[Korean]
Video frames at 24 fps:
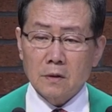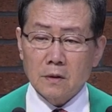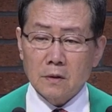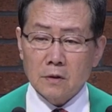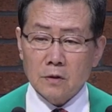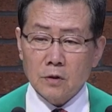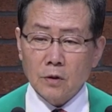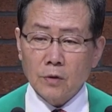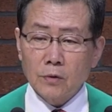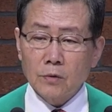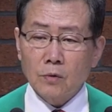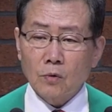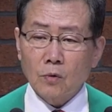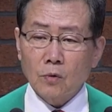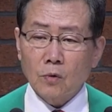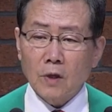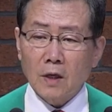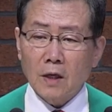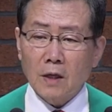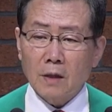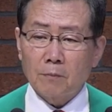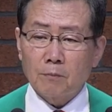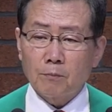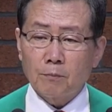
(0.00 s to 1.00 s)

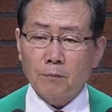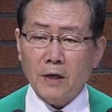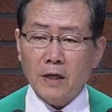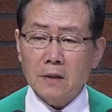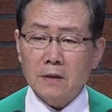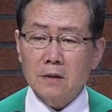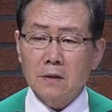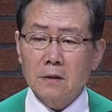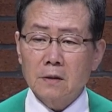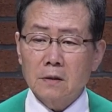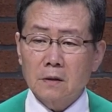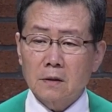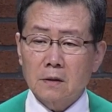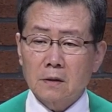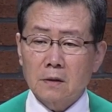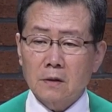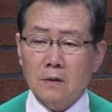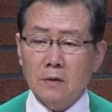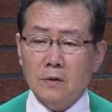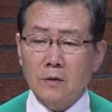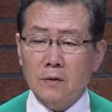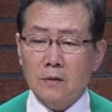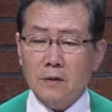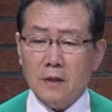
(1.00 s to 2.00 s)
선교가 빠른
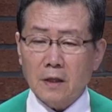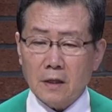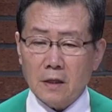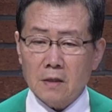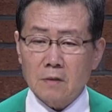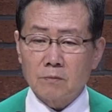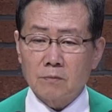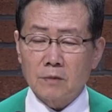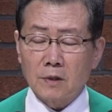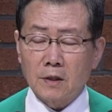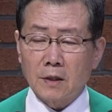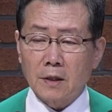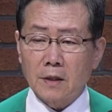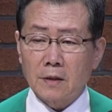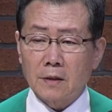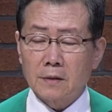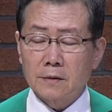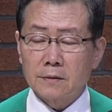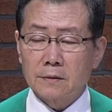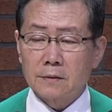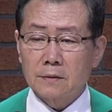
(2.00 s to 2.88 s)
그런 나라입니다.